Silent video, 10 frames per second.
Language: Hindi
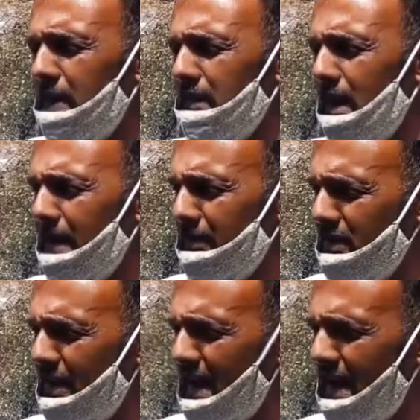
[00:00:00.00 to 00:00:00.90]
फुल
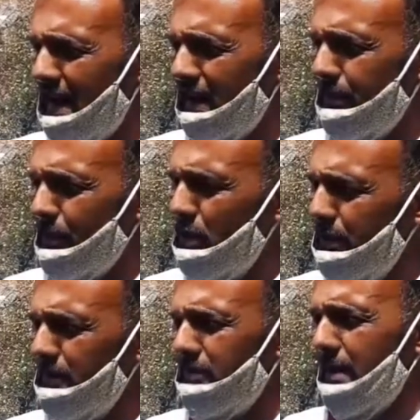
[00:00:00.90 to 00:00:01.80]
फीस का मैसेज आया
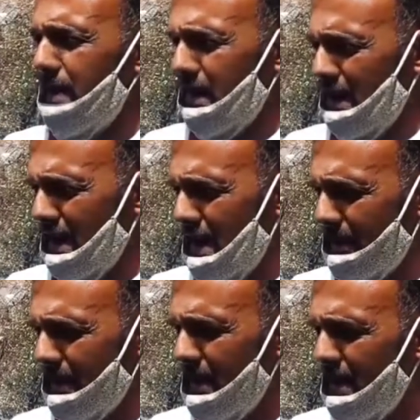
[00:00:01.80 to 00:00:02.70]
है कि पूरी फीस जमा
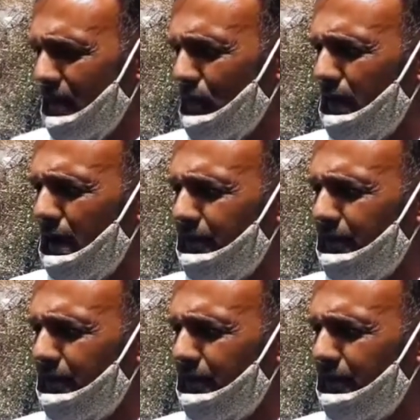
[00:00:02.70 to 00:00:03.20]
करिए आप